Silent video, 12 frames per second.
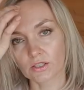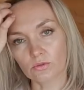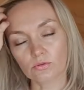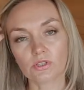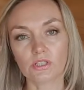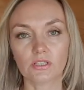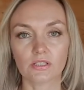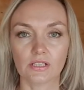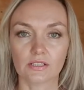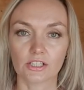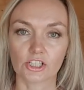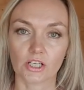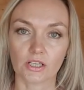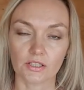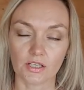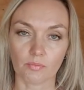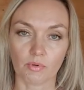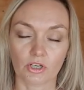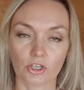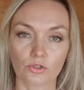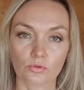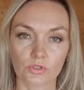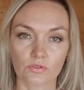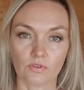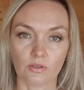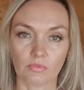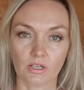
Ну и для начала я покажусь вам,